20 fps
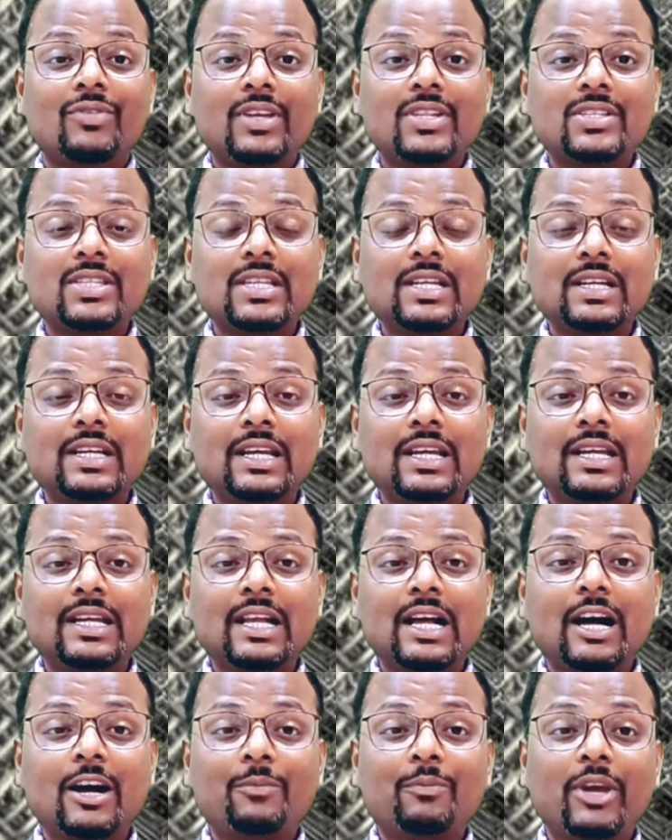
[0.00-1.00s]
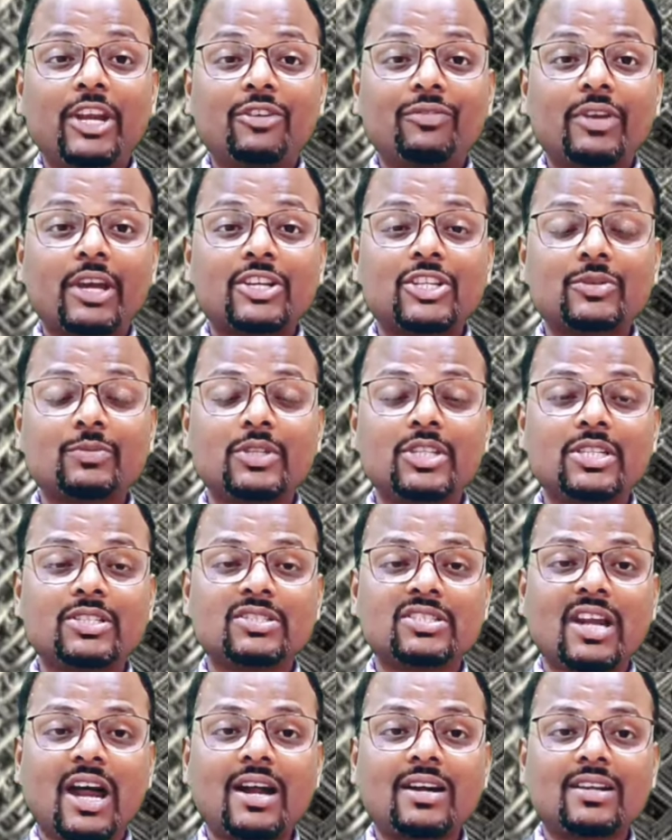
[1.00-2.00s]
फेंसिंग नेट का मैन्युफैक्चरिंग
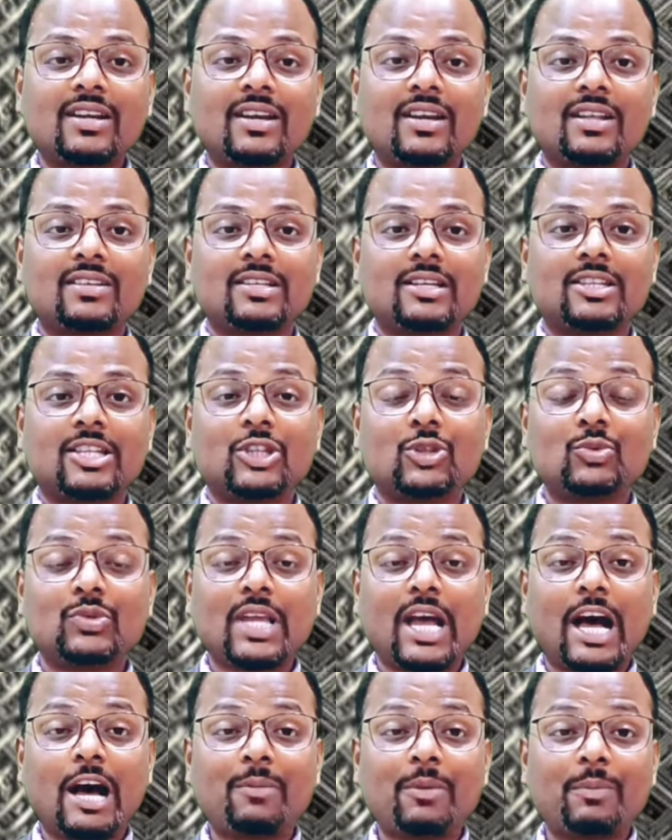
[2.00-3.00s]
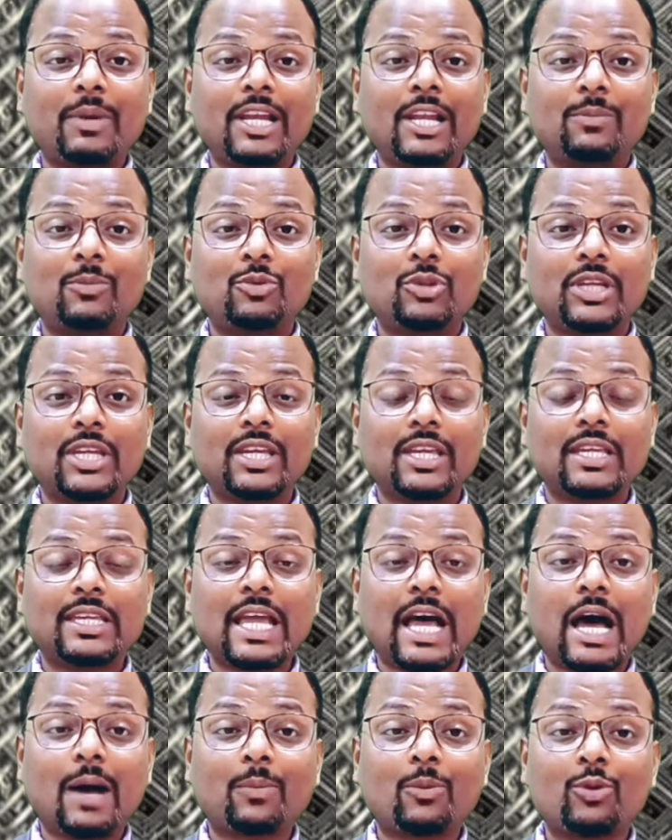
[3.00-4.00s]
बिजनेस स्टार्ट करना चाहते हैं तो यहाँ पे पहले हम लोग देखेंगे कि
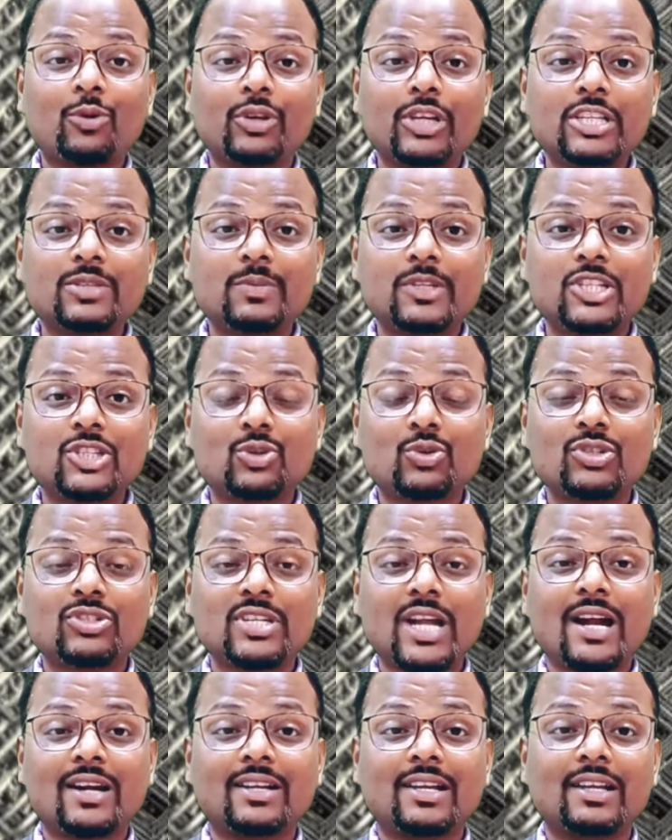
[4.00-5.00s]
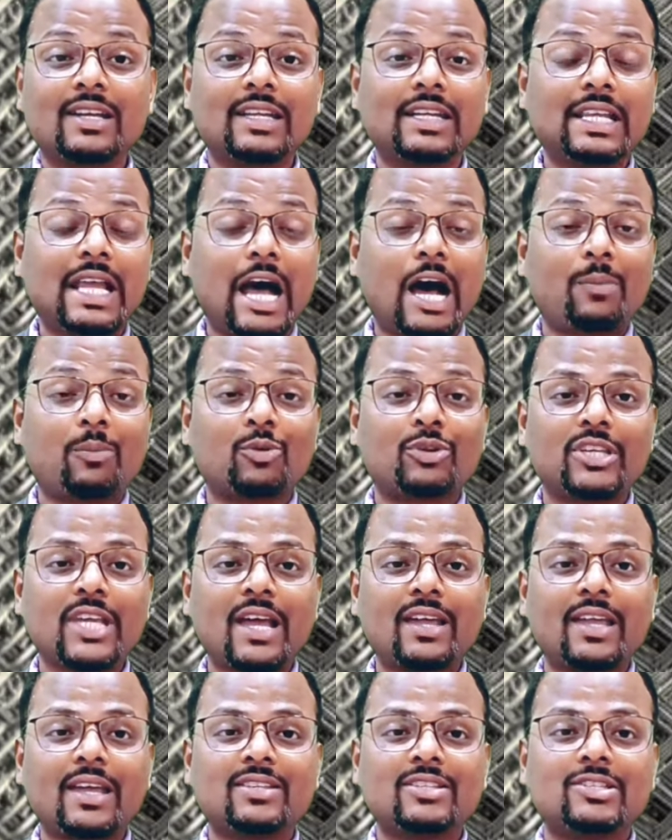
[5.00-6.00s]
आपको इस बिजनेस को स्टार्ट करने के लिए आपको
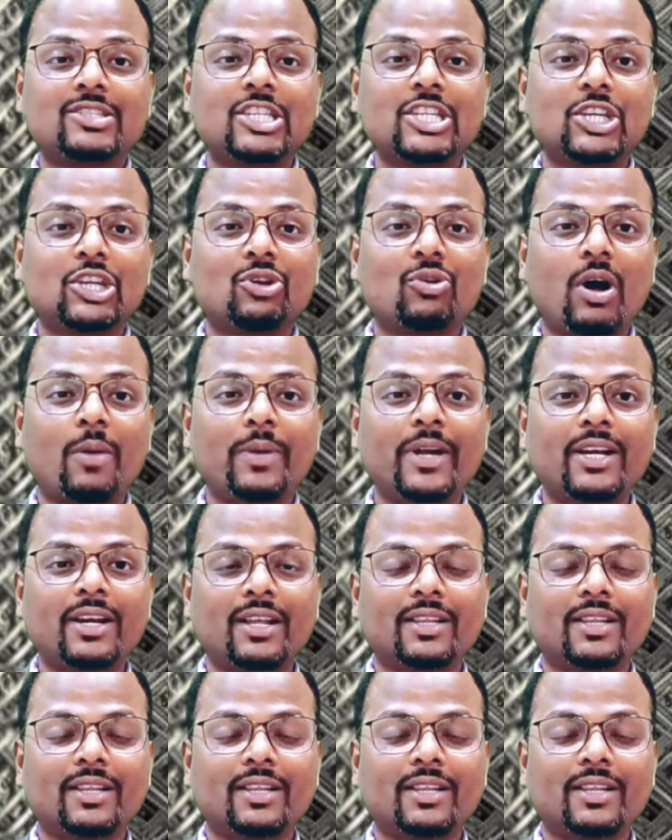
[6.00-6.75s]
क्या क्या चीज़ की रिक्वायरमेंट